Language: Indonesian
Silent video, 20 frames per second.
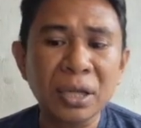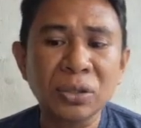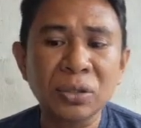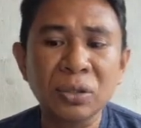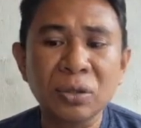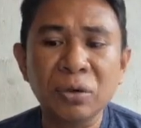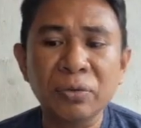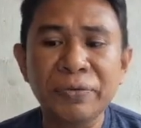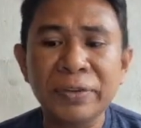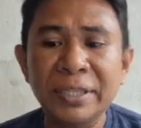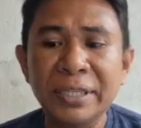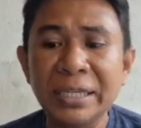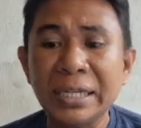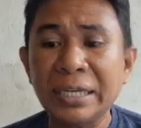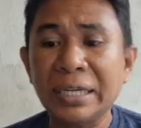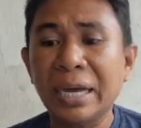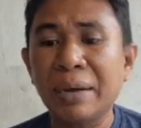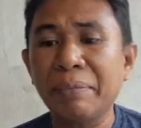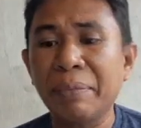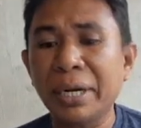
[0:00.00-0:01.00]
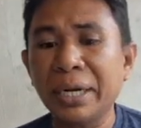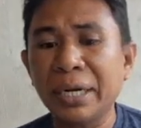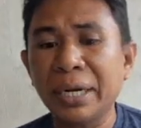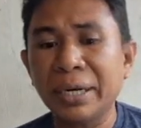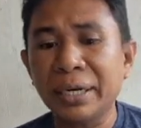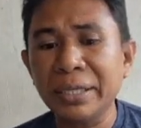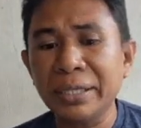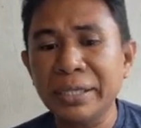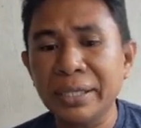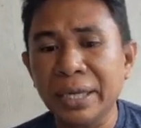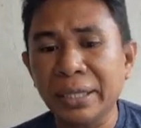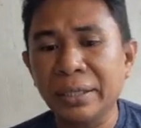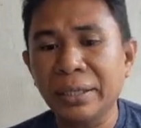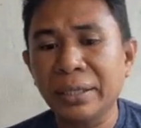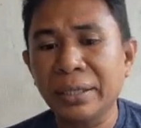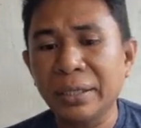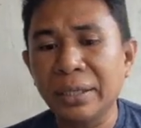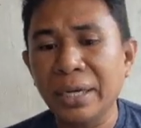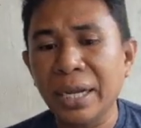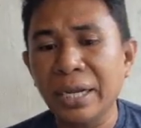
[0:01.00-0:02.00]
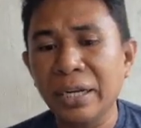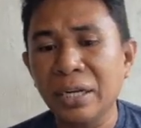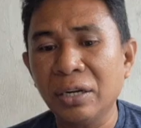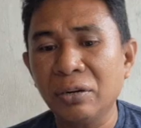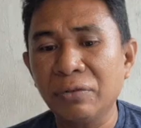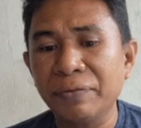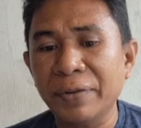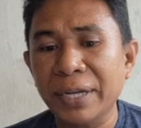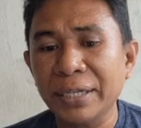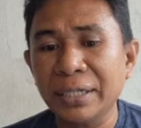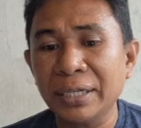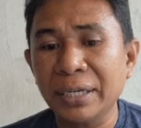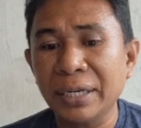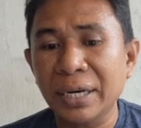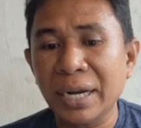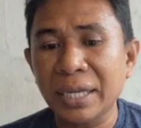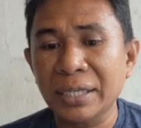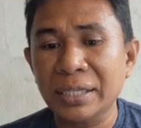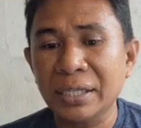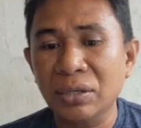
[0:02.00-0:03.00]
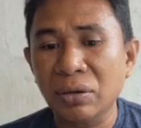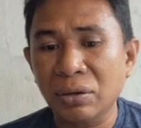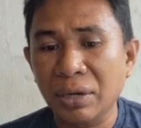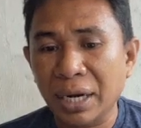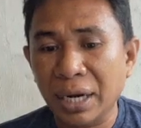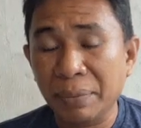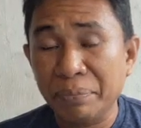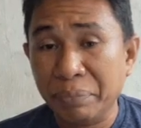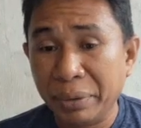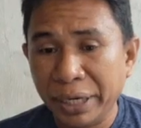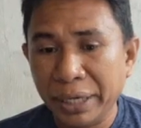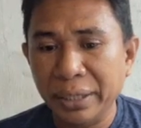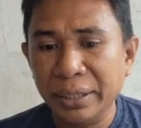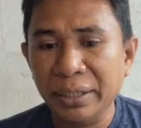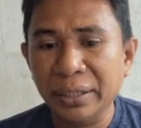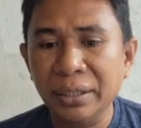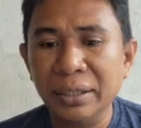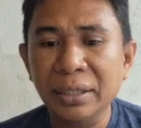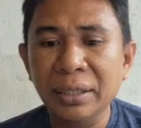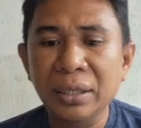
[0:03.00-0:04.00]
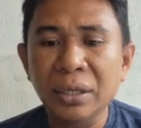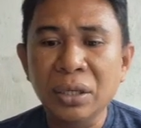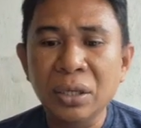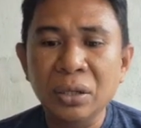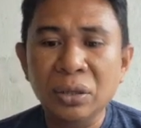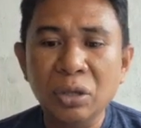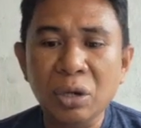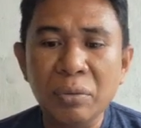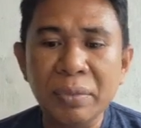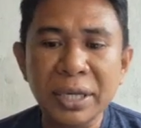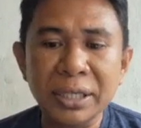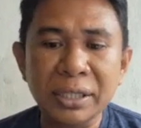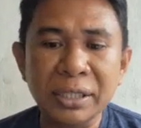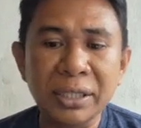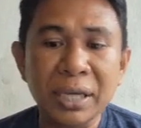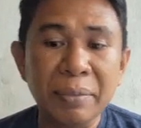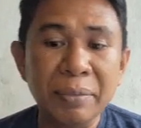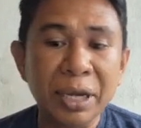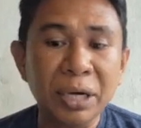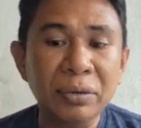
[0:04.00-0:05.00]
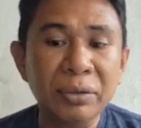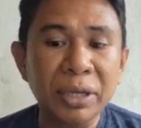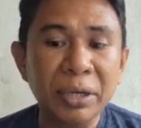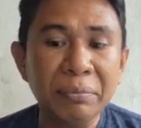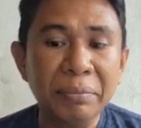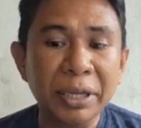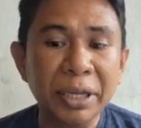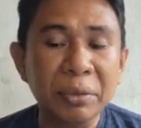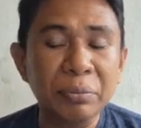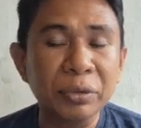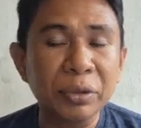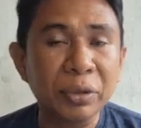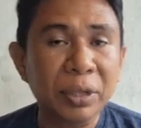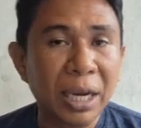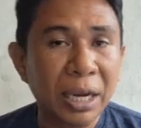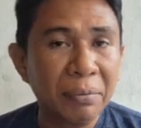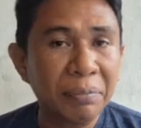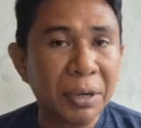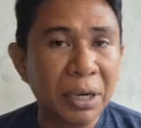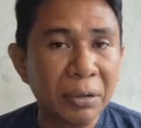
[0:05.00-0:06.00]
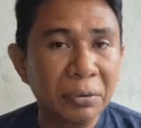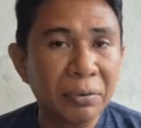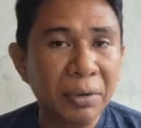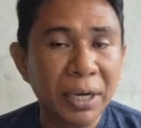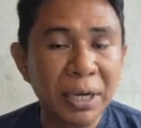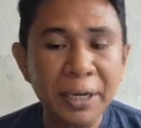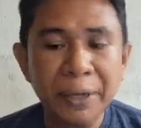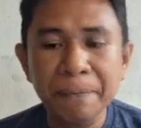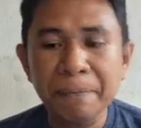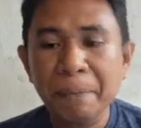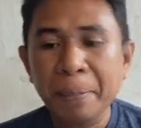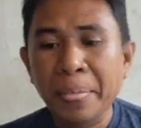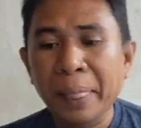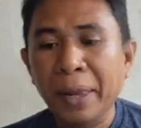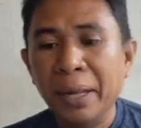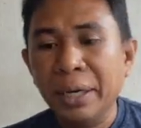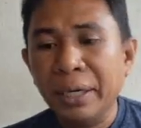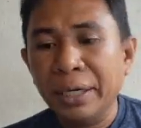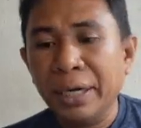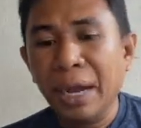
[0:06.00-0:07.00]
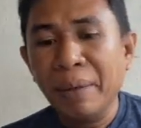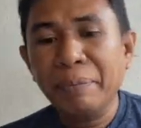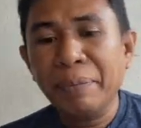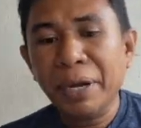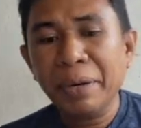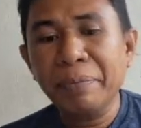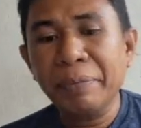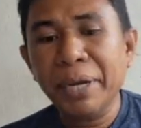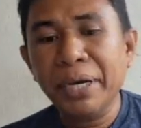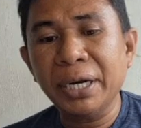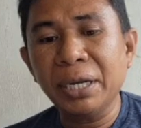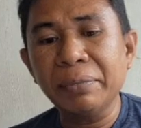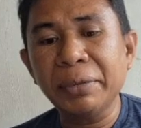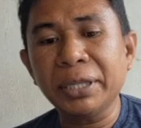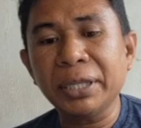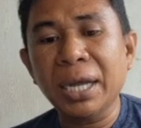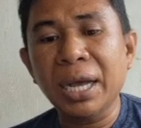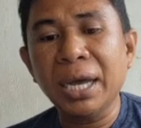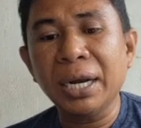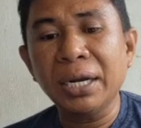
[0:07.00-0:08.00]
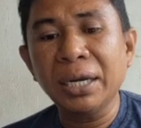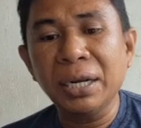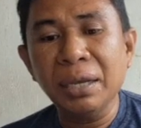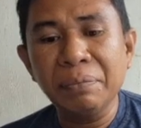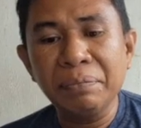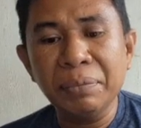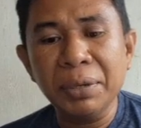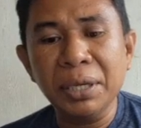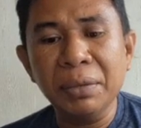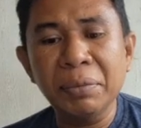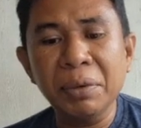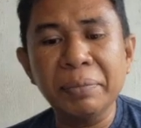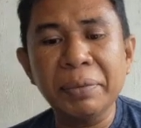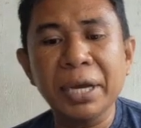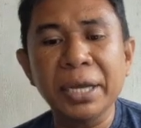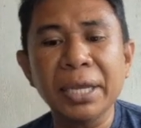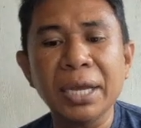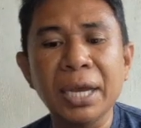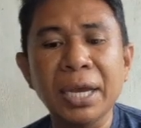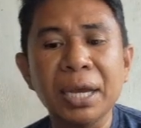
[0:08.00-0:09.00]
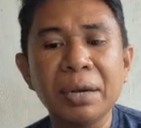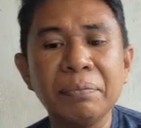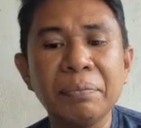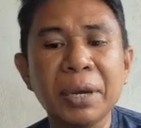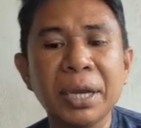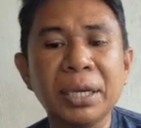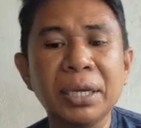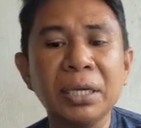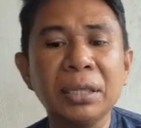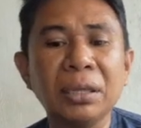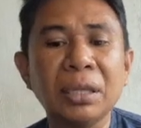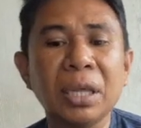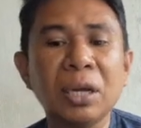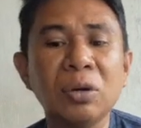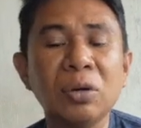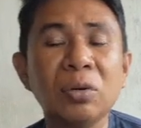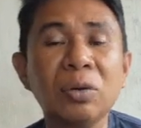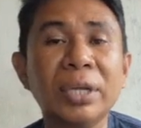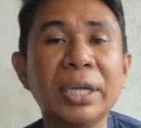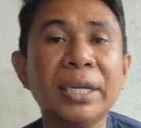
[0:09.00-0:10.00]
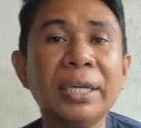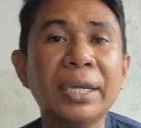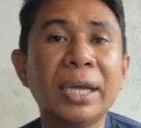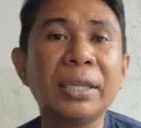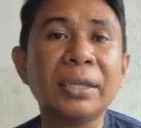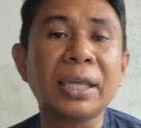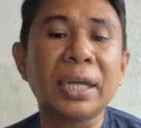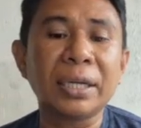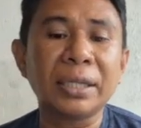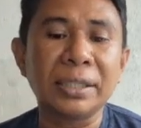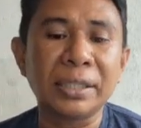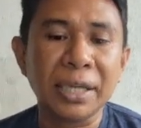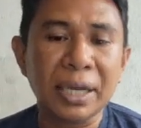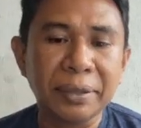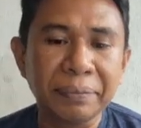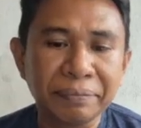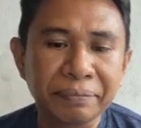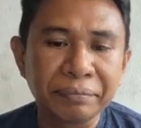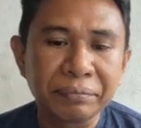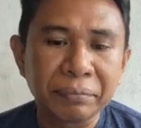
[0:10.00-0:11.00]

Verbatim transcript: Astrofisika Badan Riset dan Inovasi Nasional BRIN, Thomas Jamaludin menyebutkan bahwa dampak badai matahari lebih membahayakan bagi teknologi di antariksa.